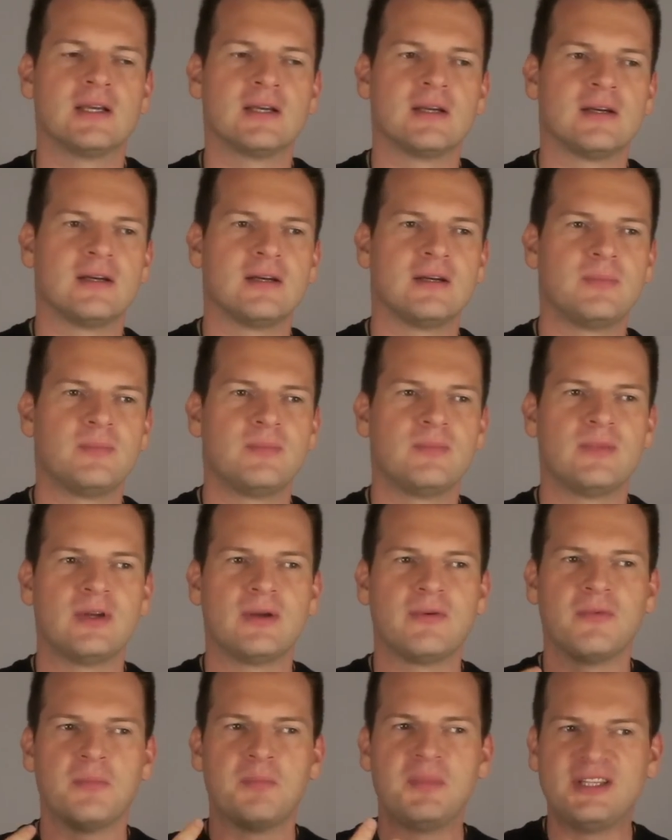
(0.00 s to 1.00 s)

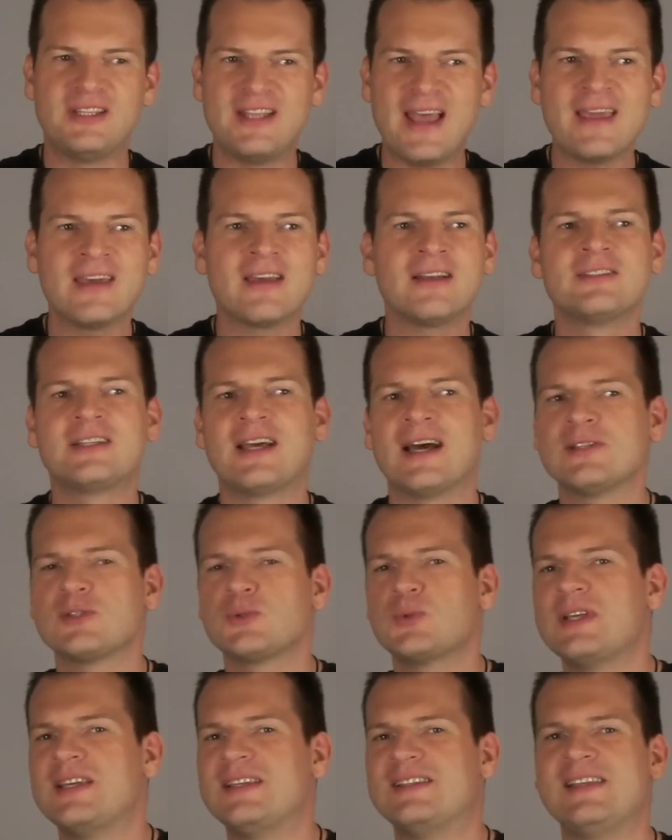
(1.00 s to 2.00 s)
Ähm, mit Denkern
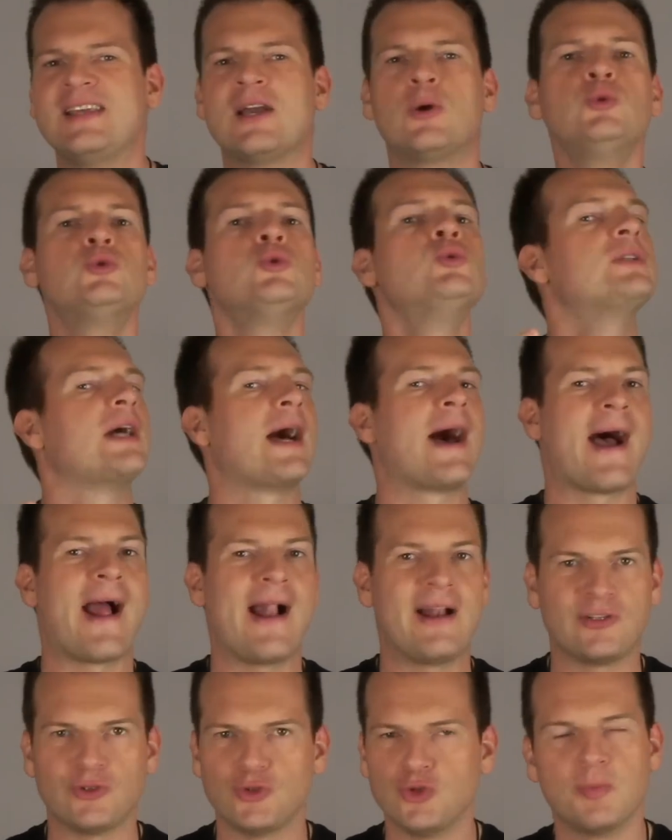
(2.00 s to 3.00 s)
kannst du dich sehr gut
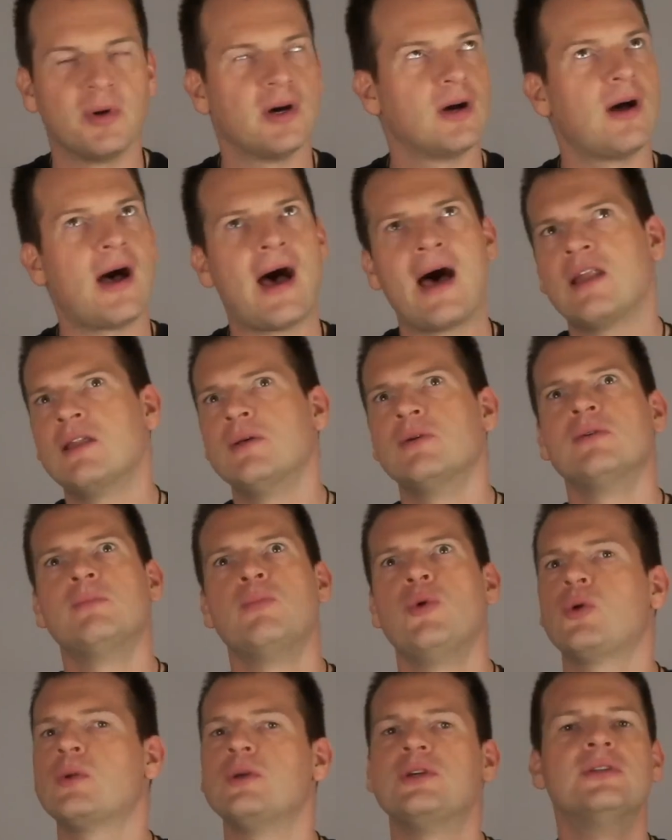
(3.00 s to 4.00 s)
unterhalten über alle
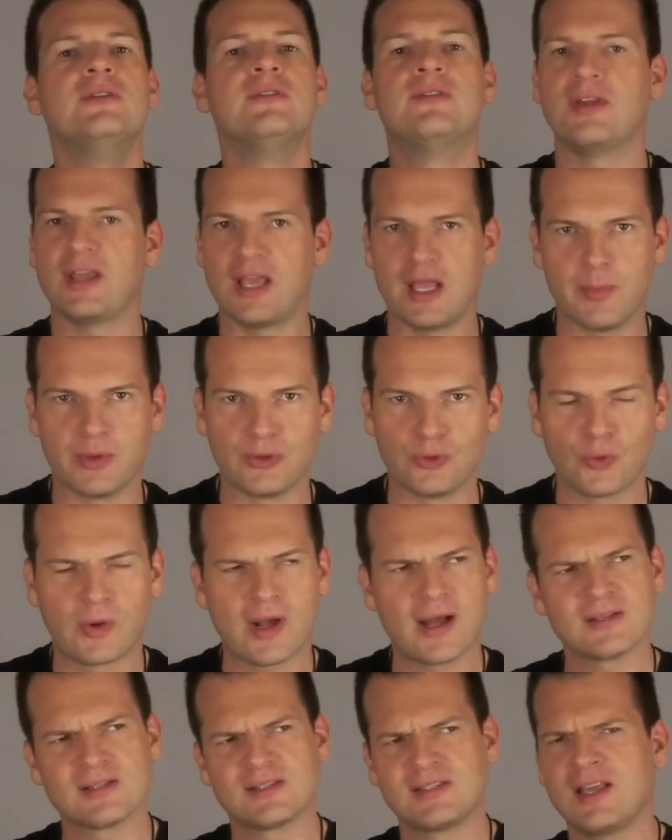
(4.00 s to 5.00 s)
möglichen Themen. Du
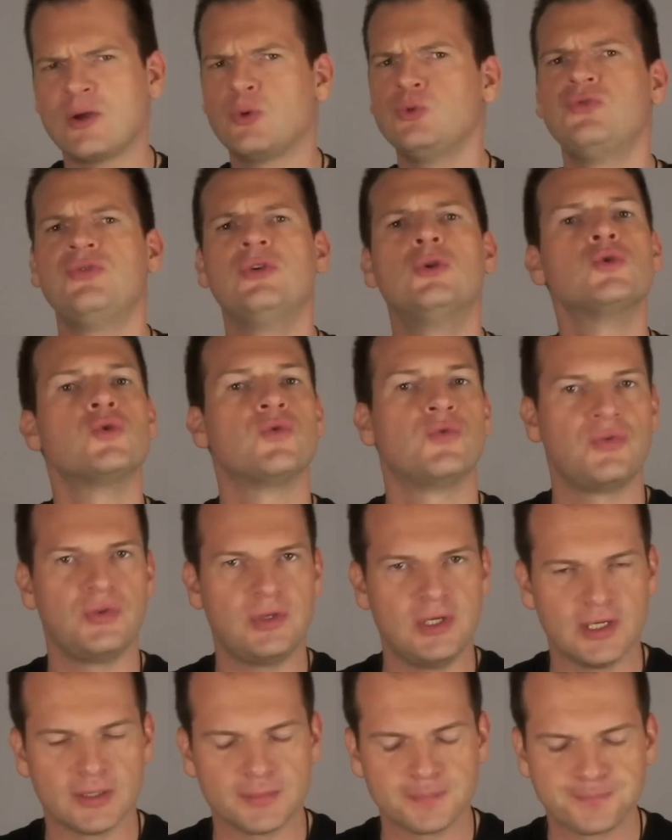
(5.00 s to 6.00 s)
kannst sehr gut
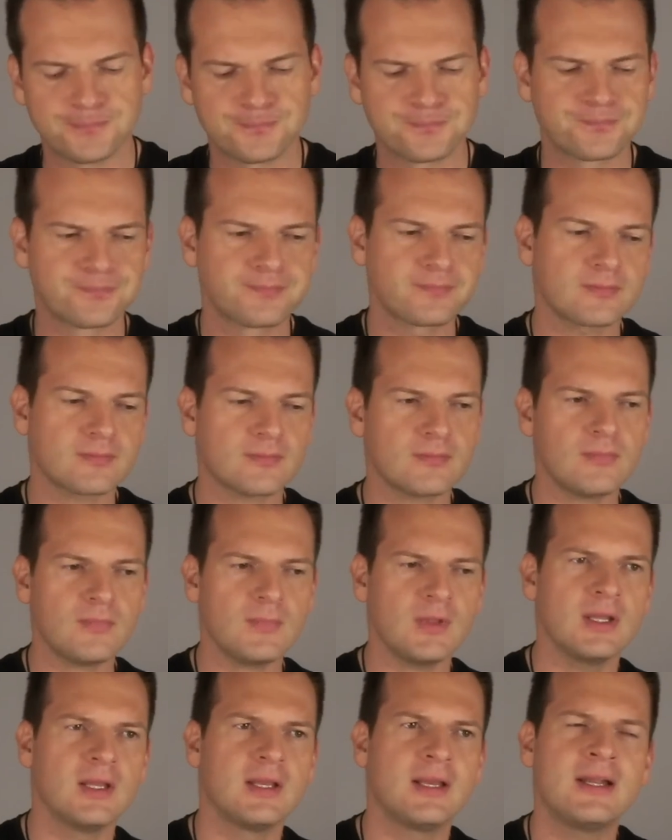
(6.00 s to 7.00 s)
philosophieren.
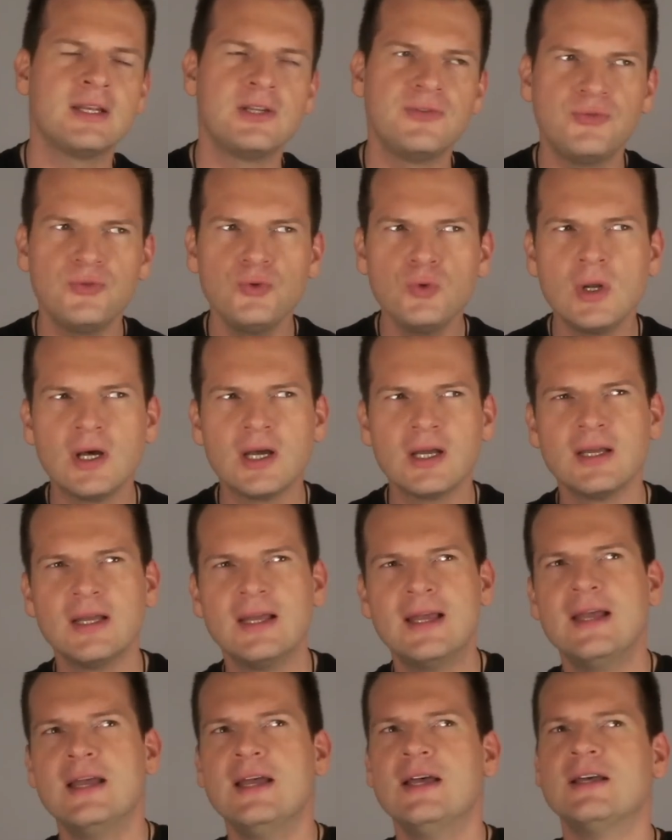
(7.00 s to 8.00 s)
Ja, die Fühler
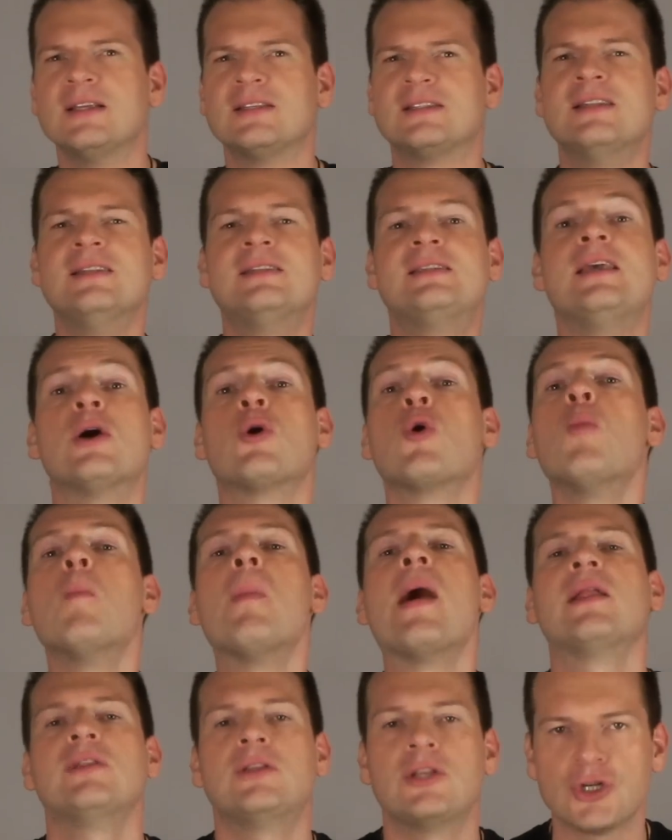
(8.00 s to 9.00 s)
sind sehr
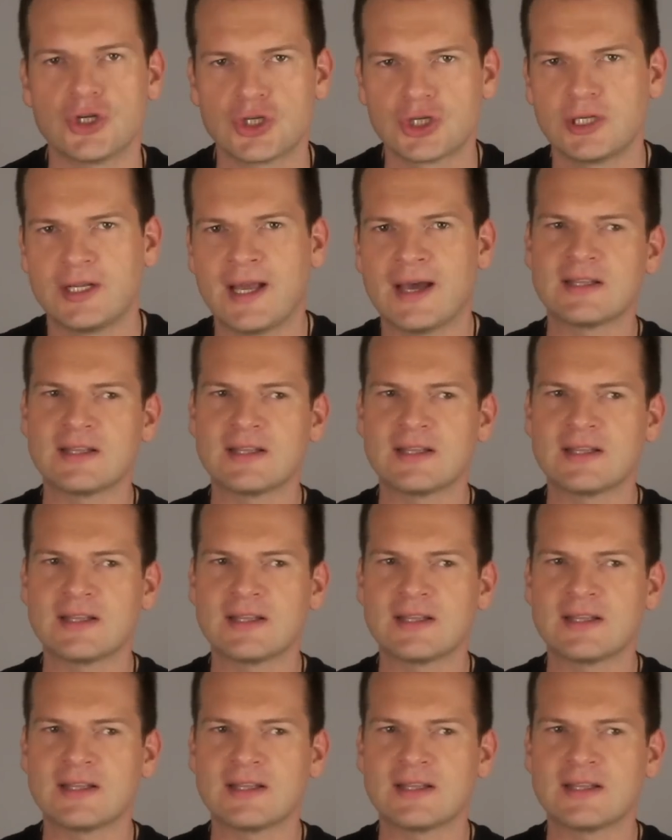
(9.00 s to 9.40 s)
romantisch.